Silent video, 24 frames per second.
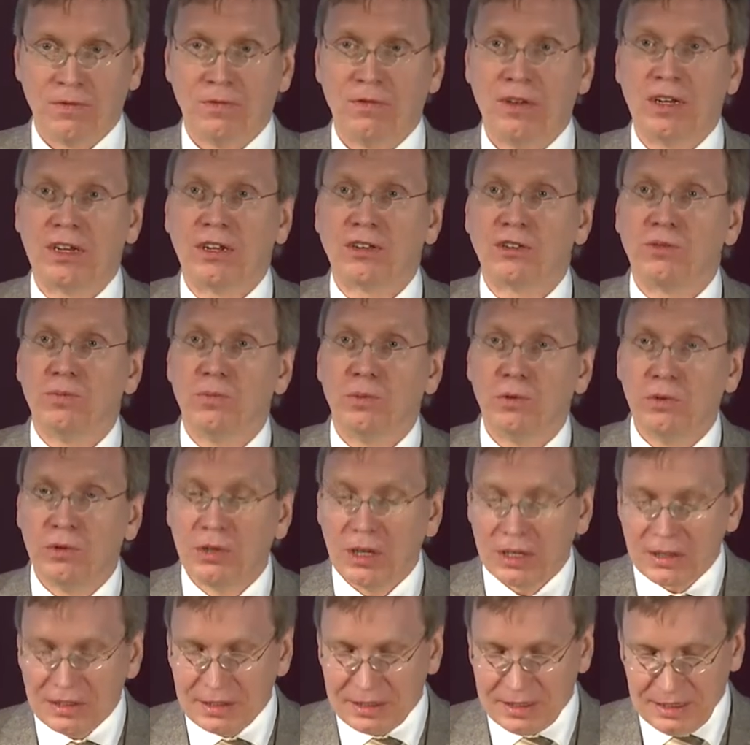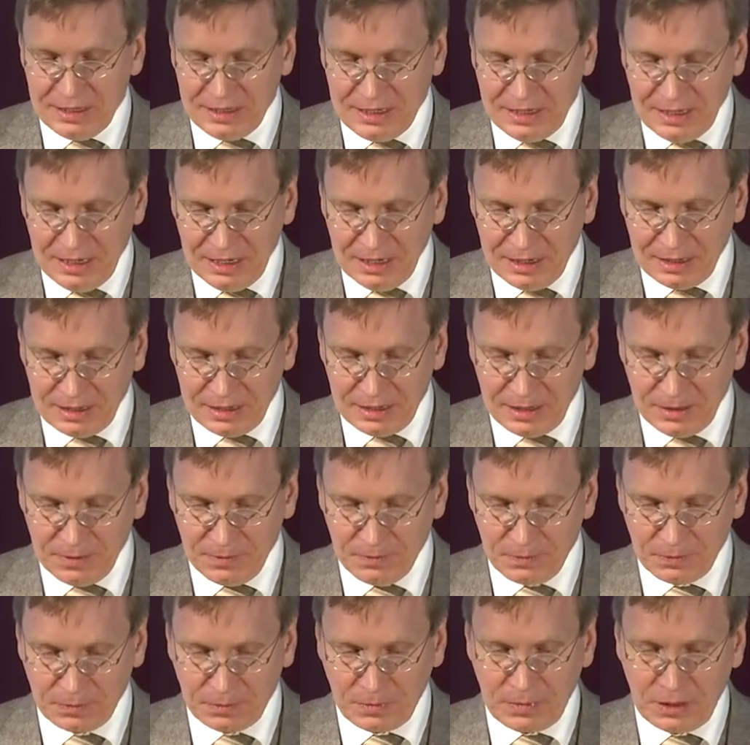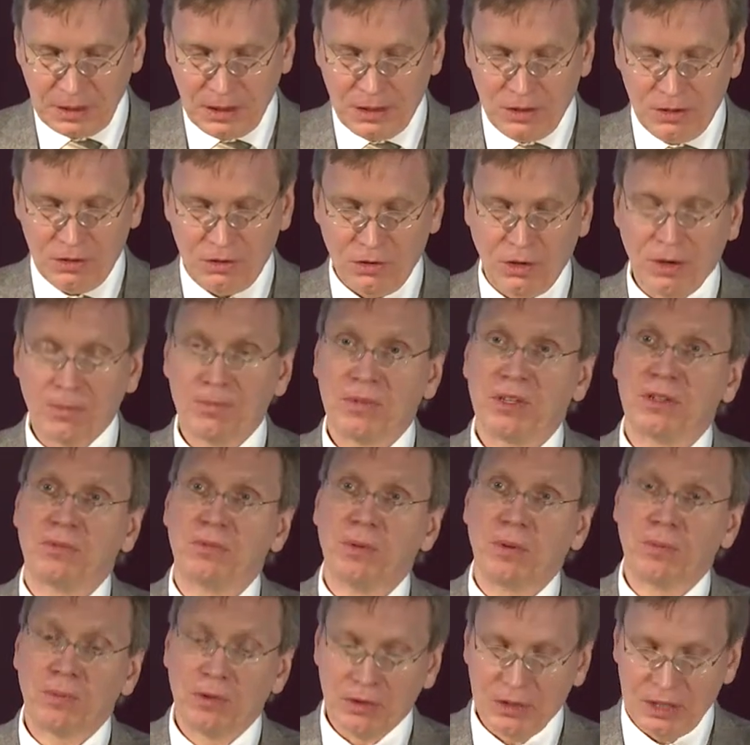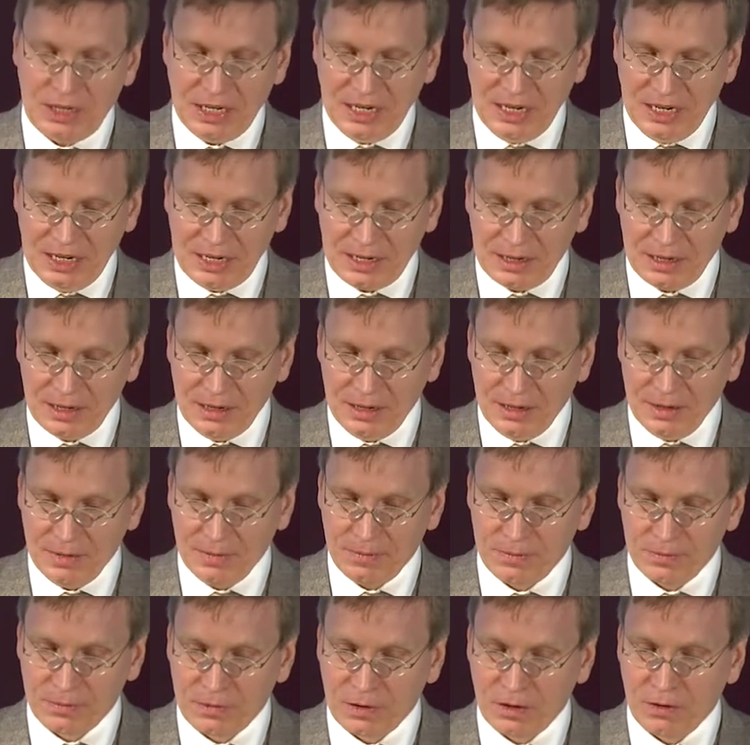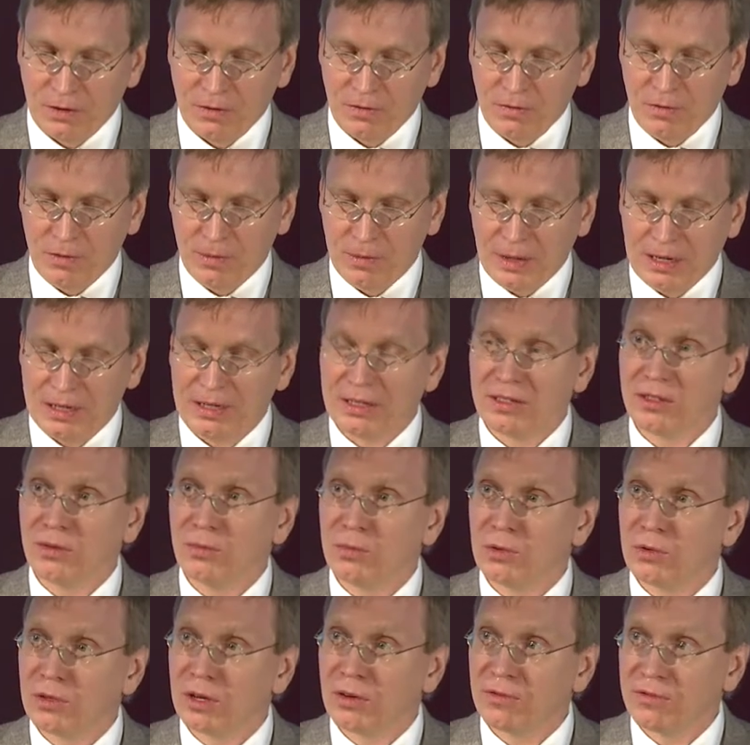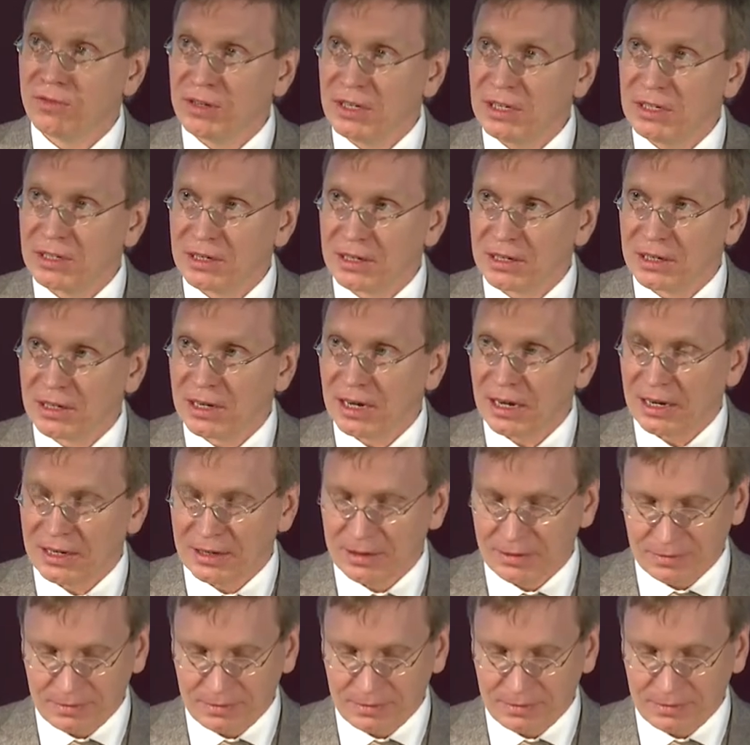Wird aus Büchern zitiert, so gibt es Bibliotheken, wo man diese Bücher finden kann.